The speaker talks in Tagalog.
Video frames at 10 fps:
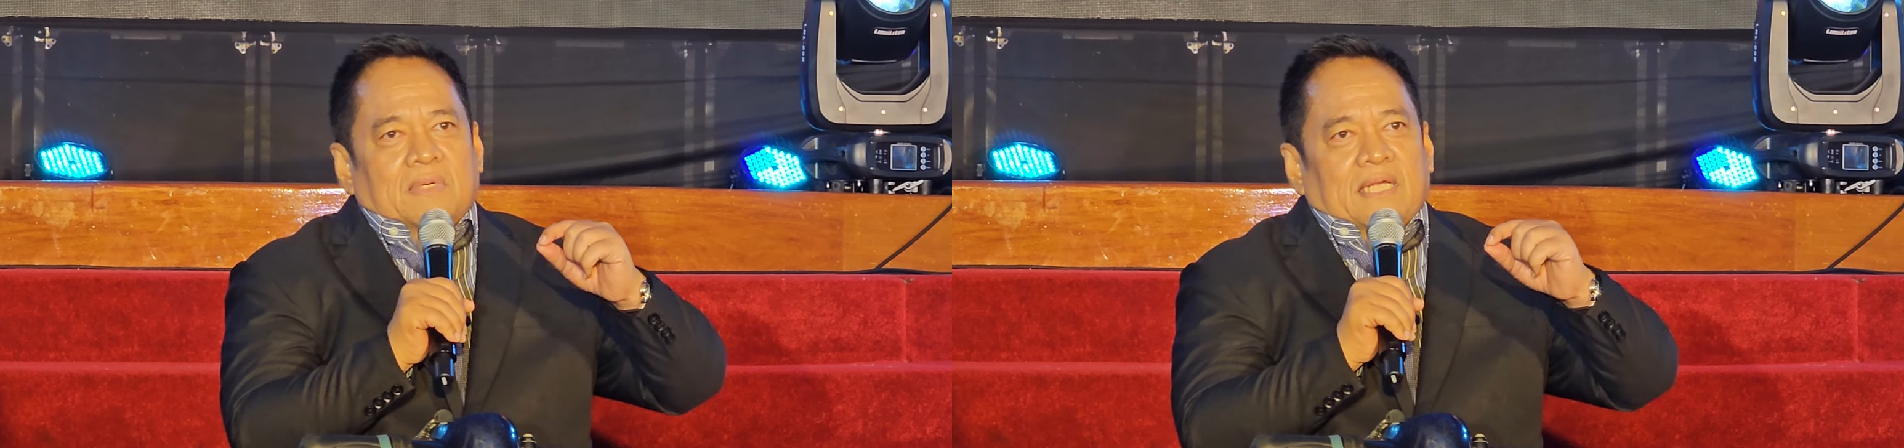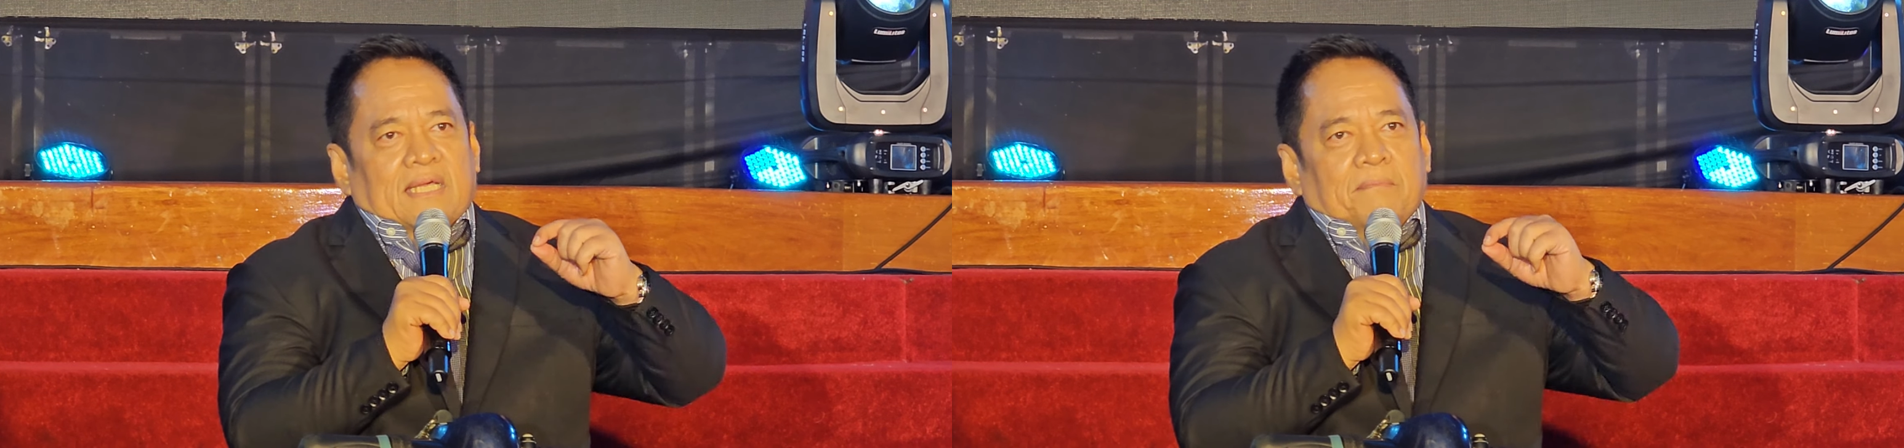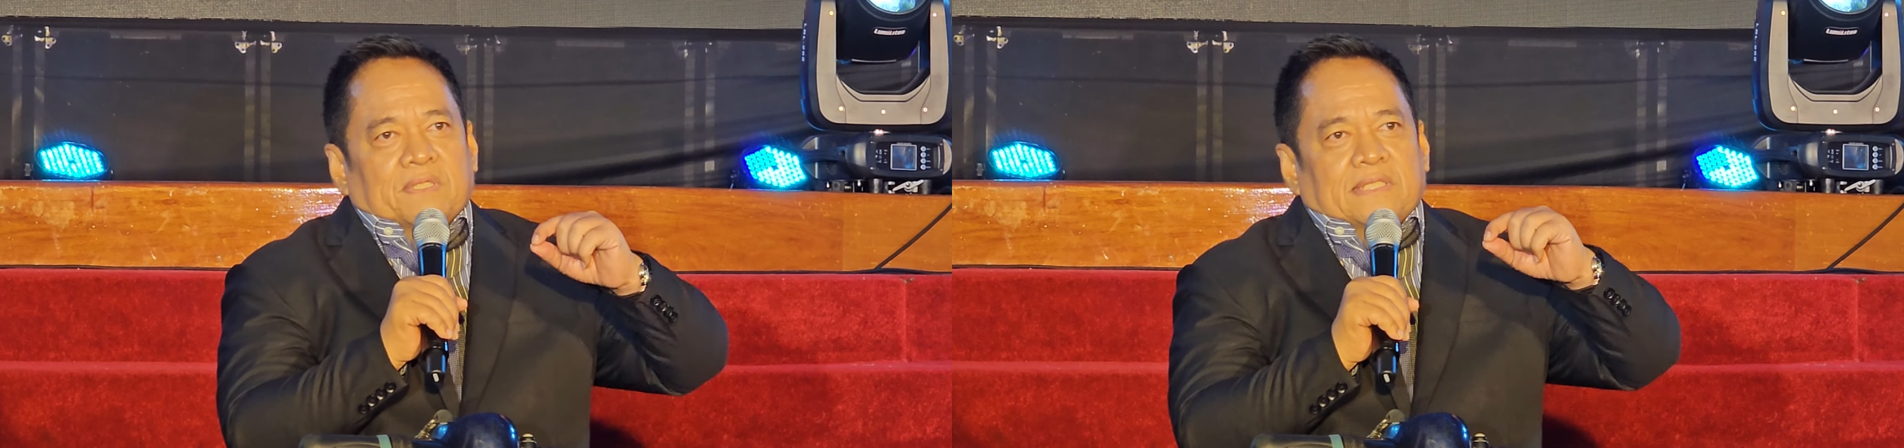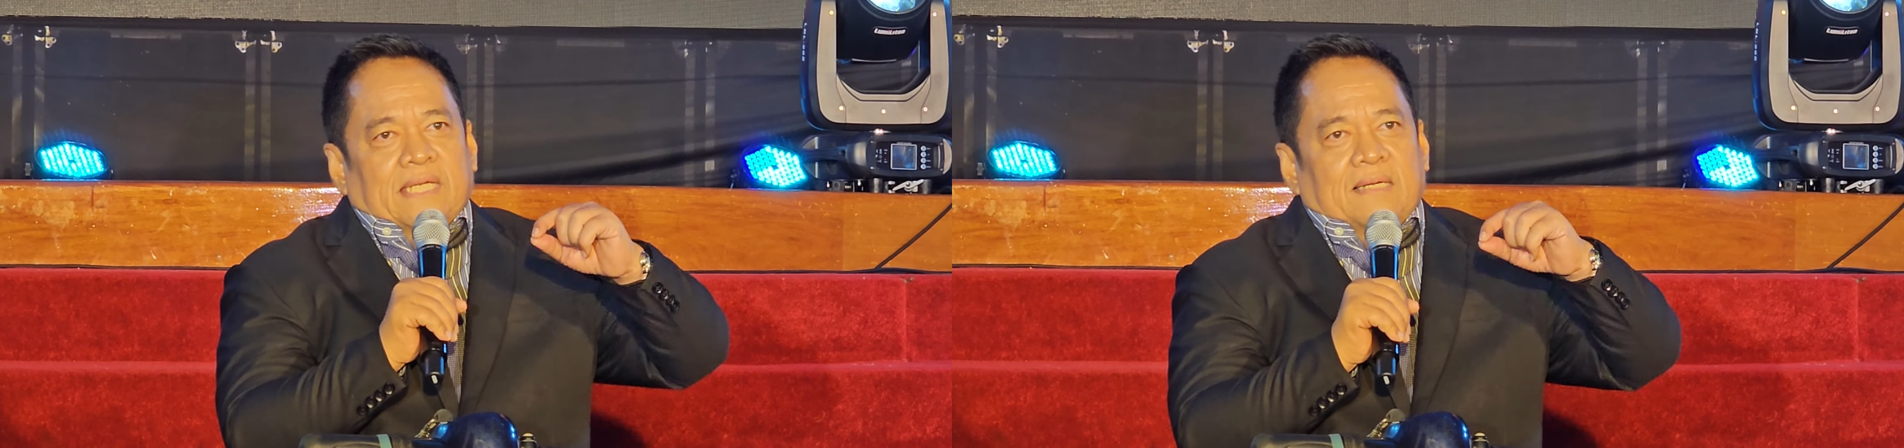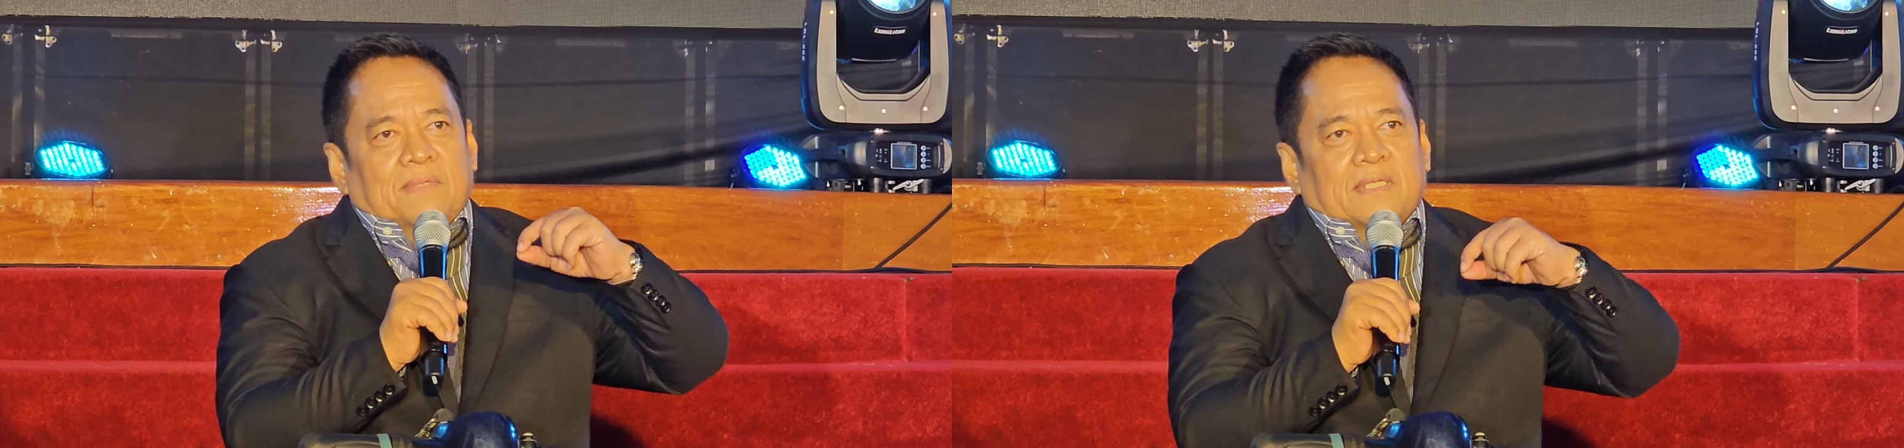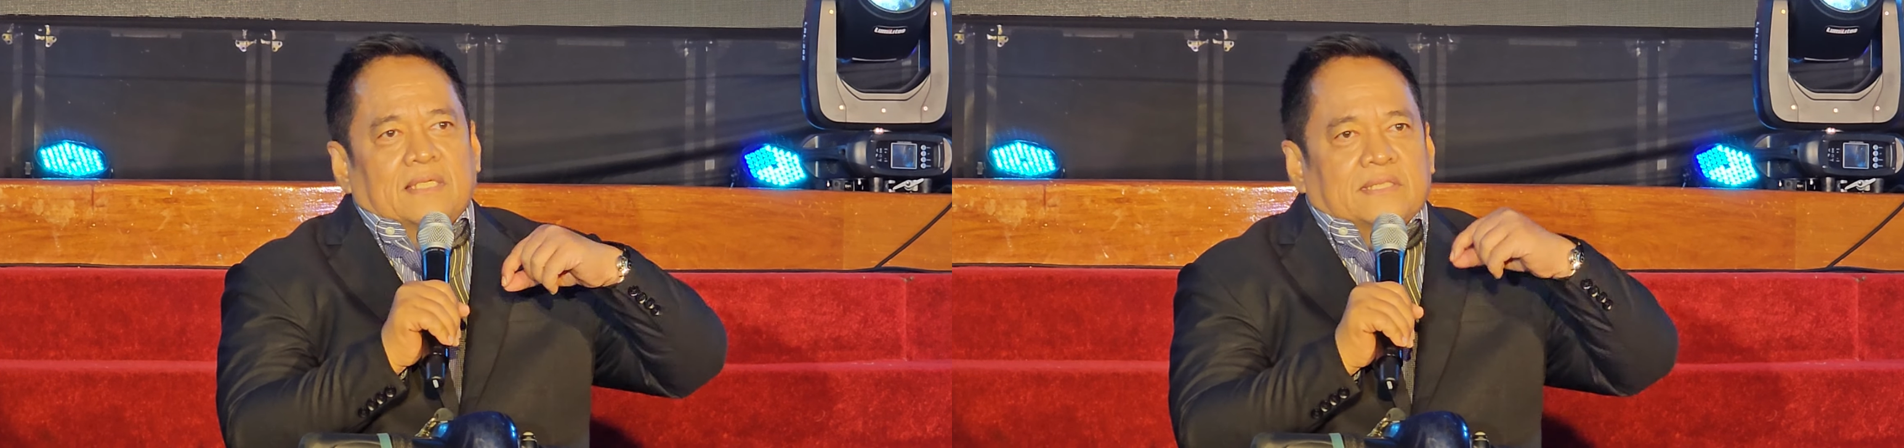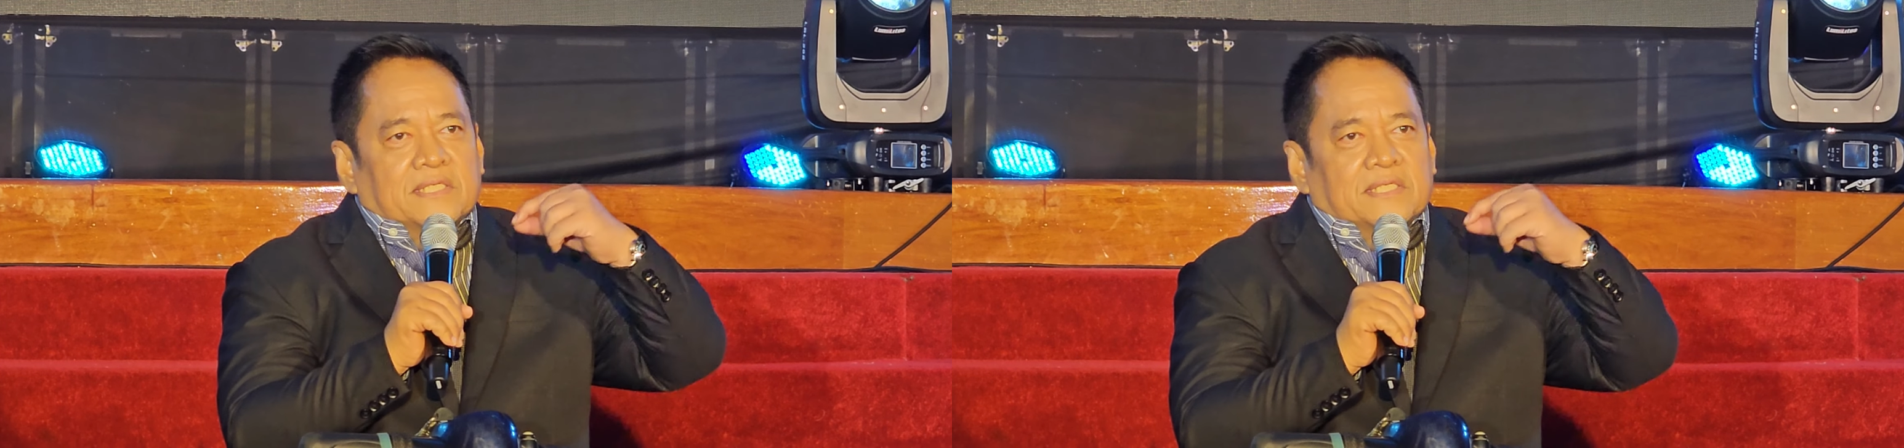Malaking pasalamat na